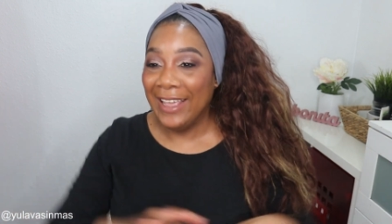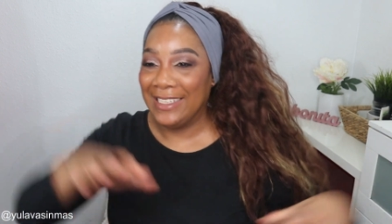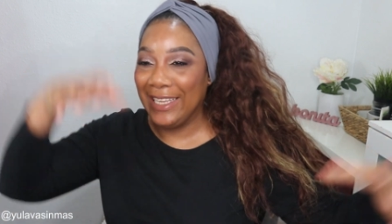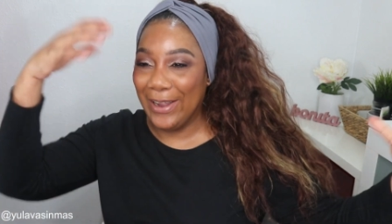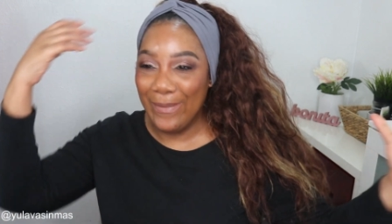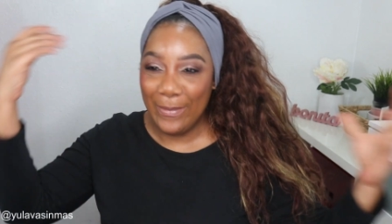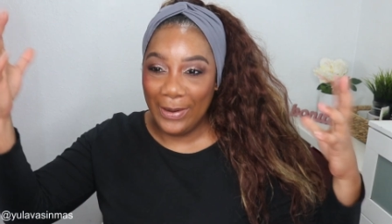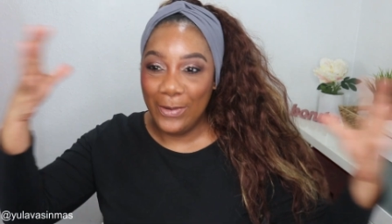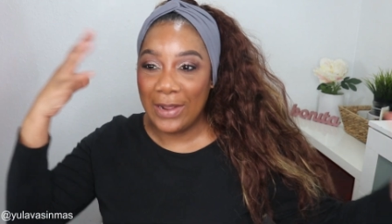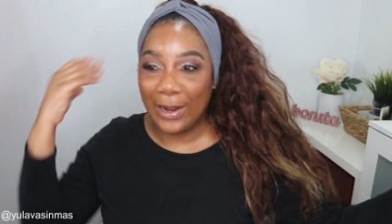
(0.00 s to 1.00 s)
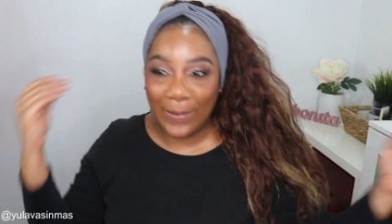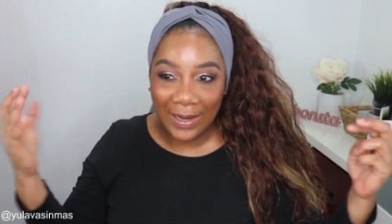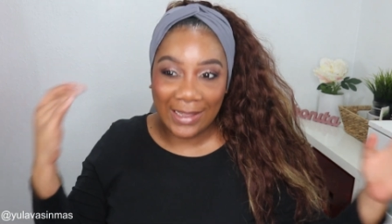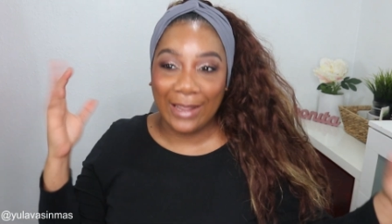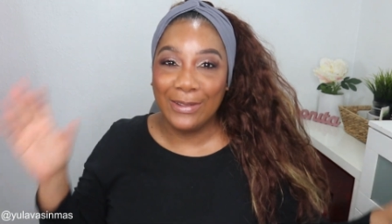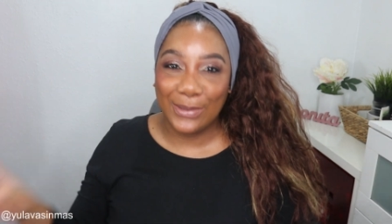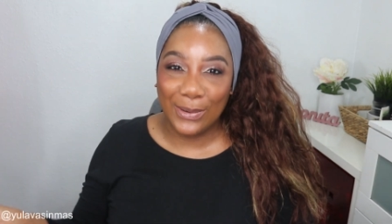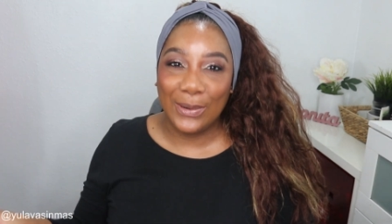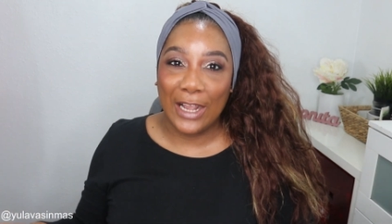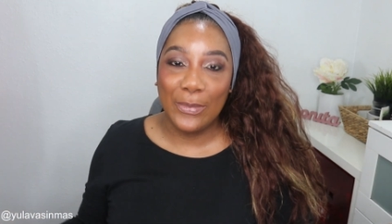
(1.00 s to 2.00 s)
decir, con mi peluca, coleta y con
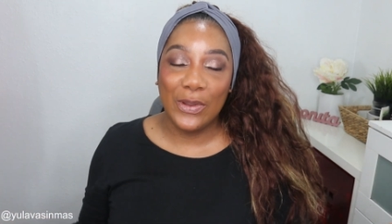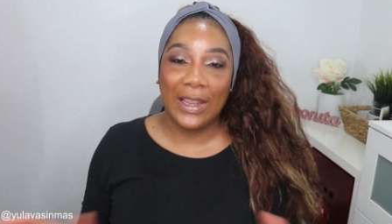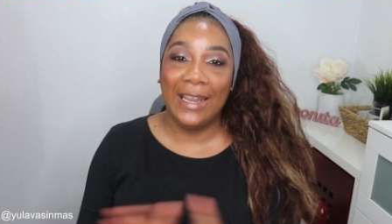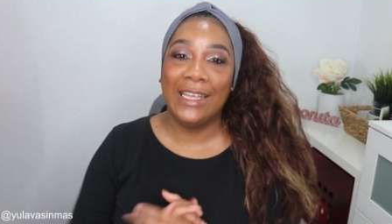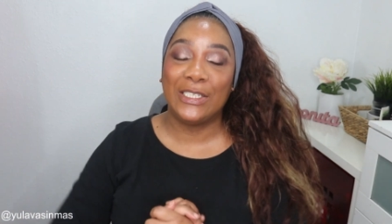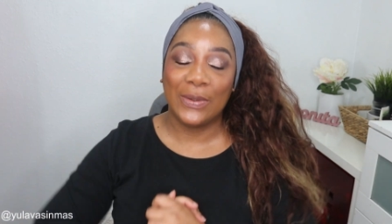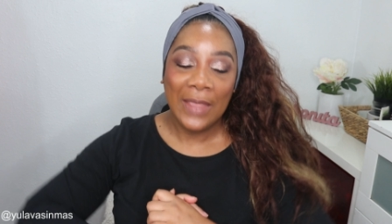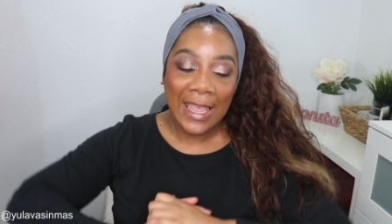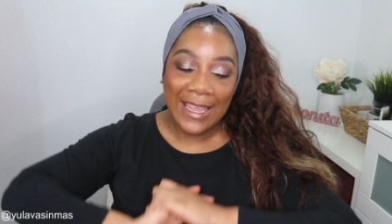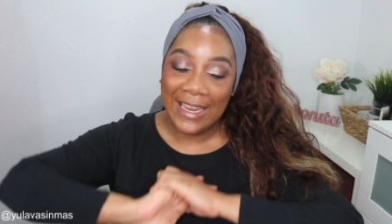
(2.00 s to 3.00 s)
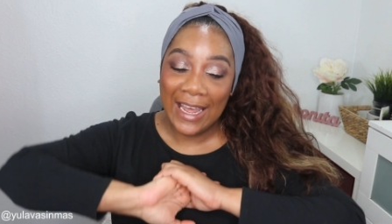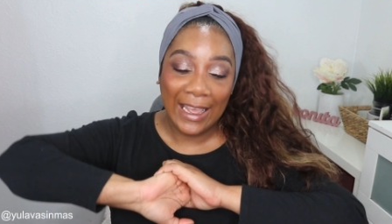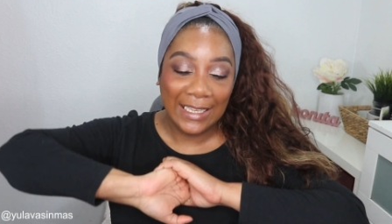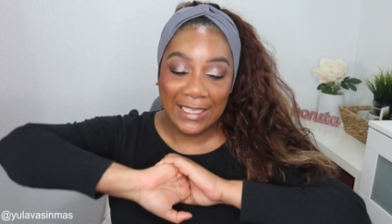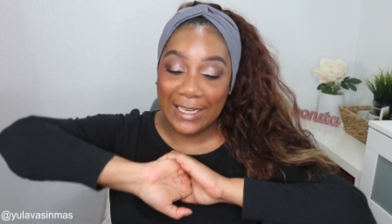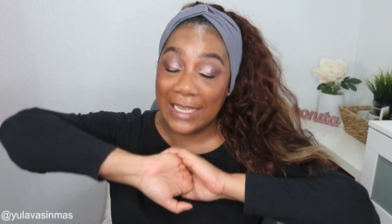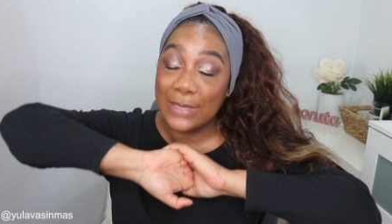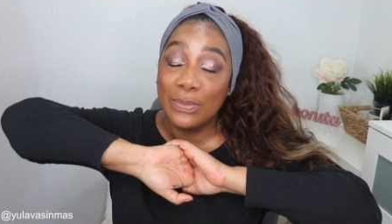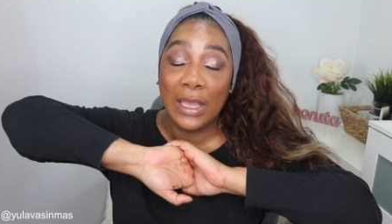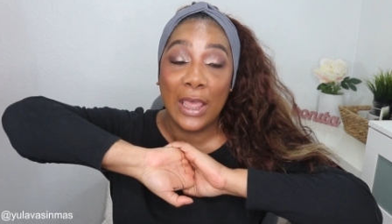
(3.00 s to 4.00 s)
todos los cambios que le he hecho. Y nada, chicas,
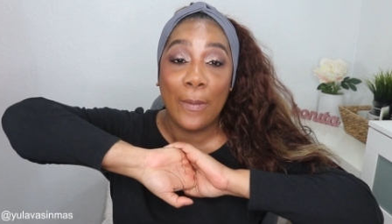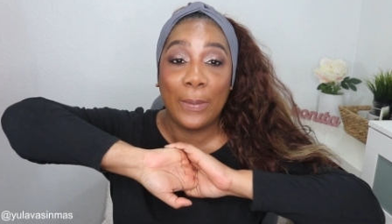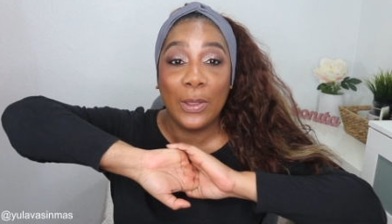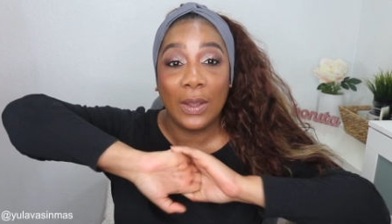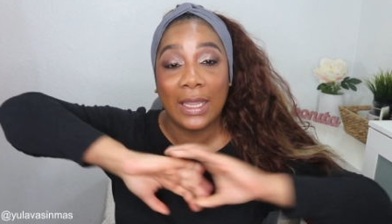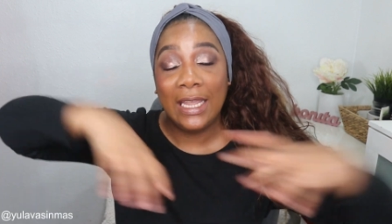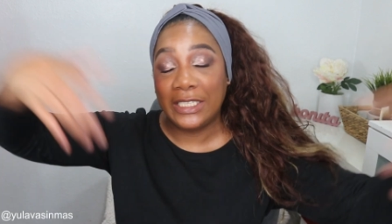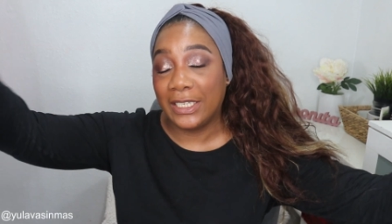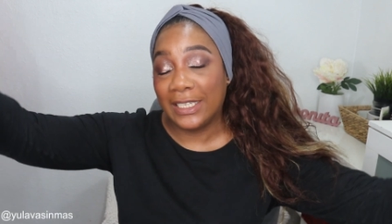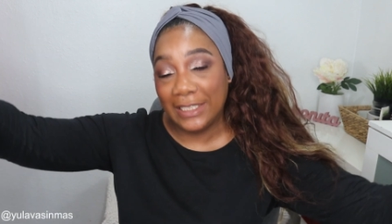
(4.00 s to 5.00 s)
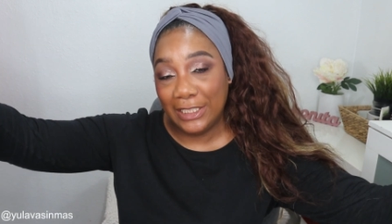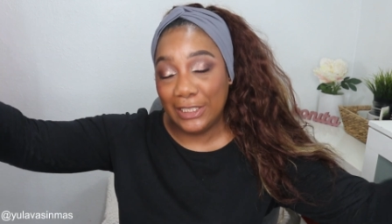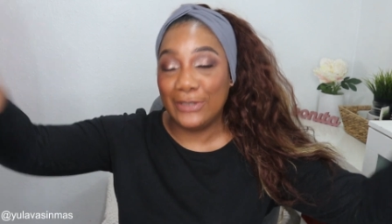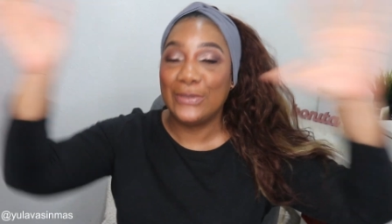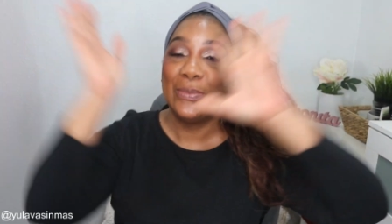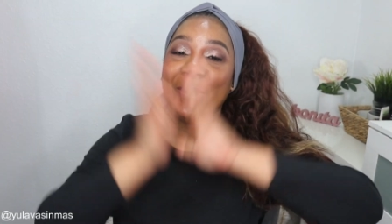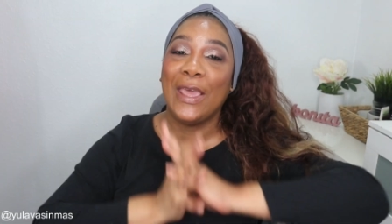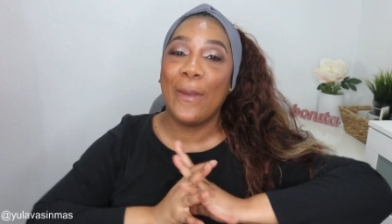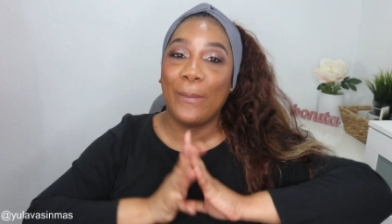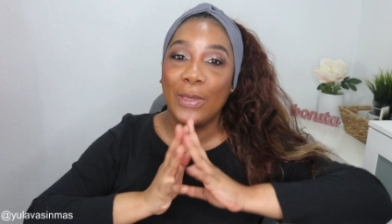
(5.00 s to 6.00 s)
me despido aquí, chicas y chicos, me
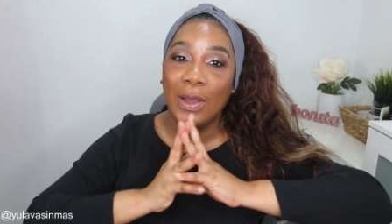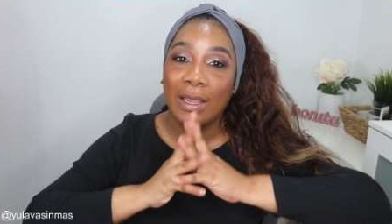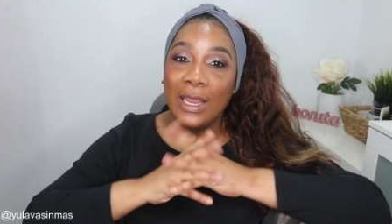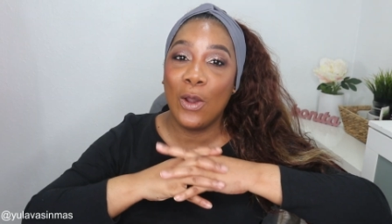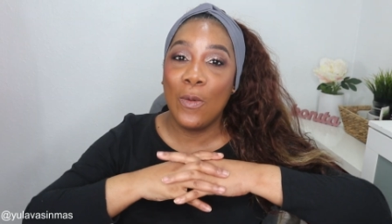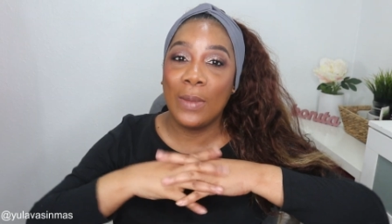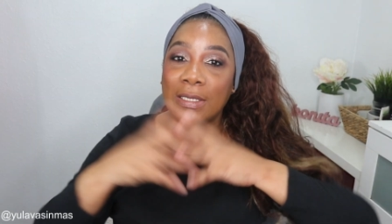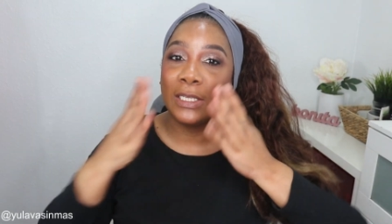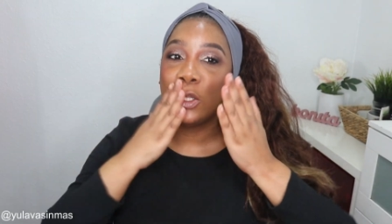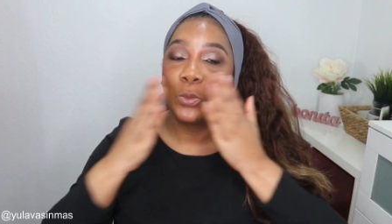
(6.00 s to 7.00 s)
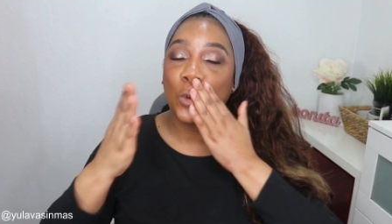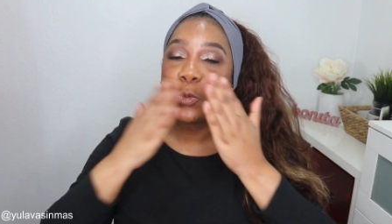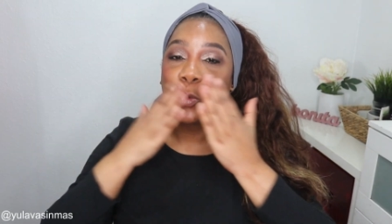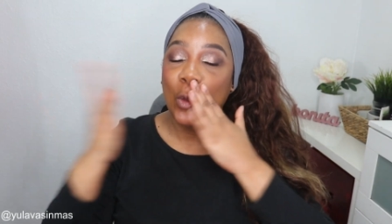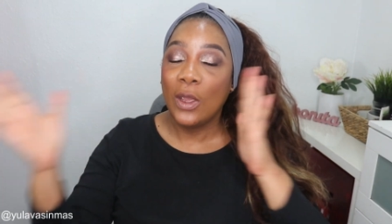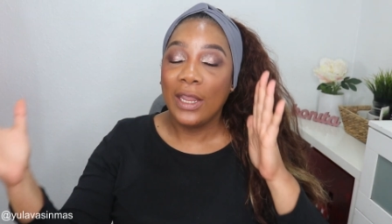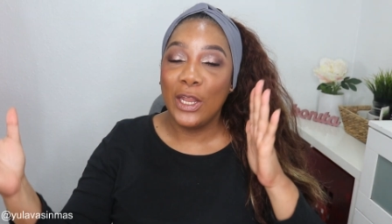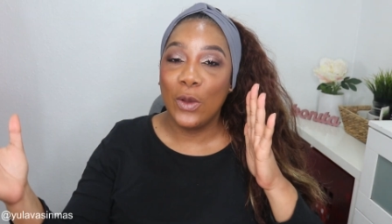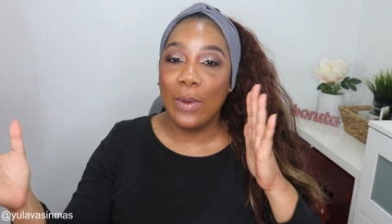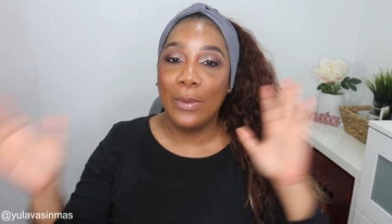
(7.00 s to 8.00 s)
despido aquí, un besito
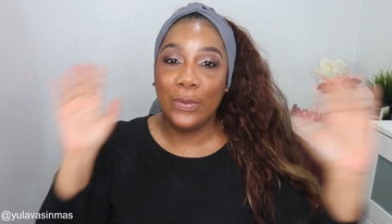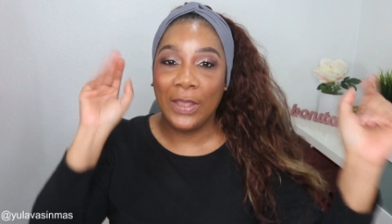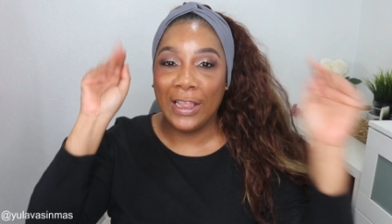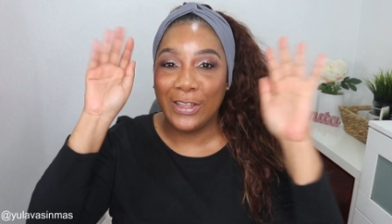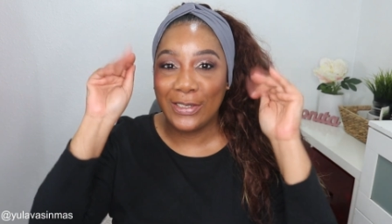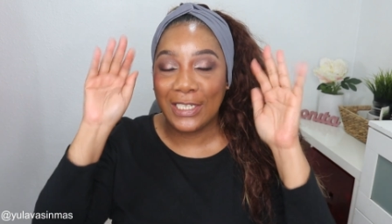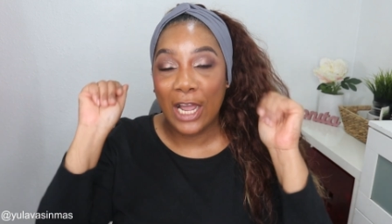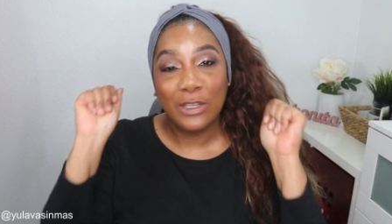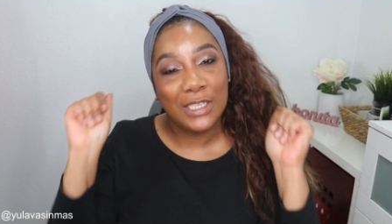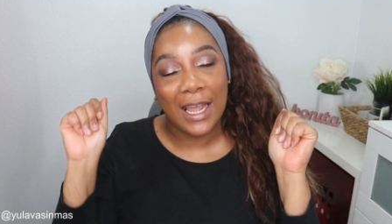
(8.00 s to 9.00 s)
y nos vamos viendo. Chao,